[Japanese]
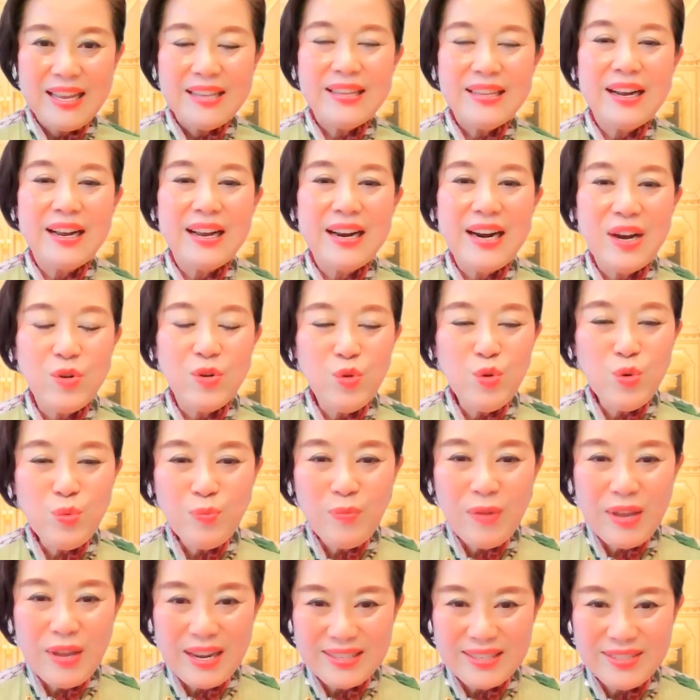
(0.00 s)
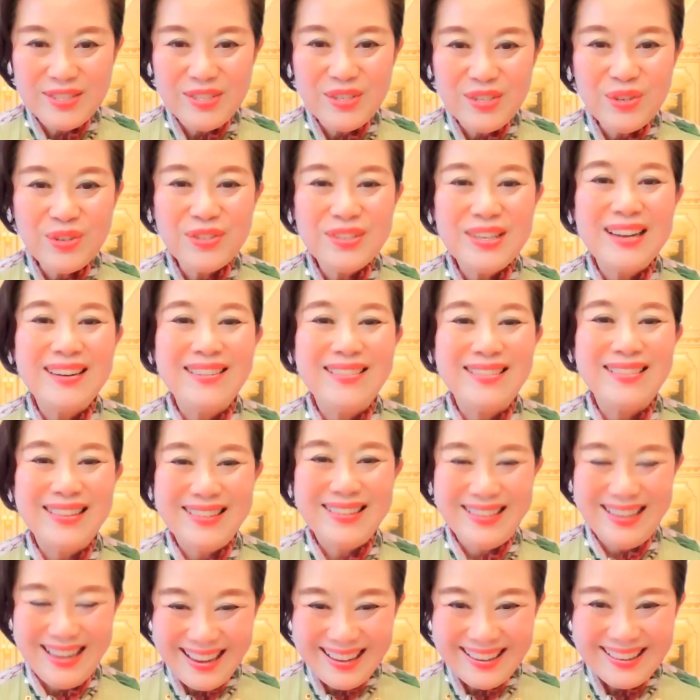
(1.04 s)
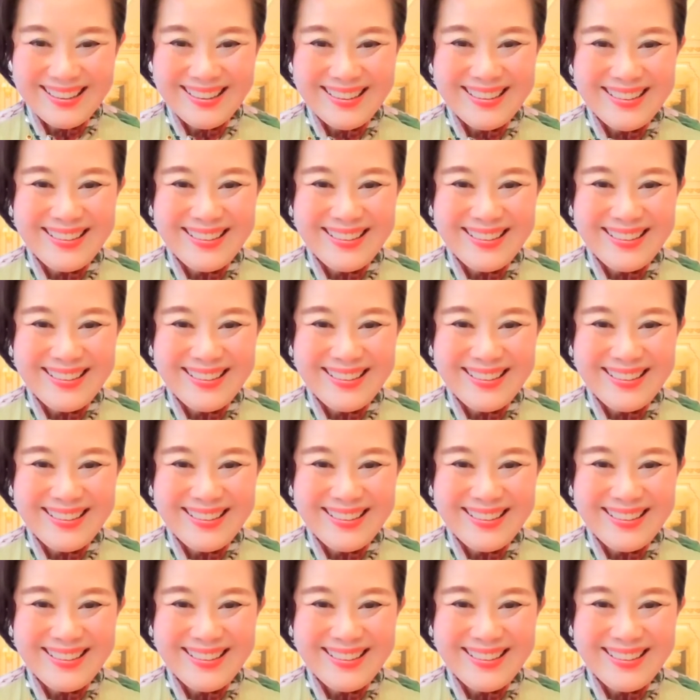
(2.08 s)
だから運命が強くなるんですね。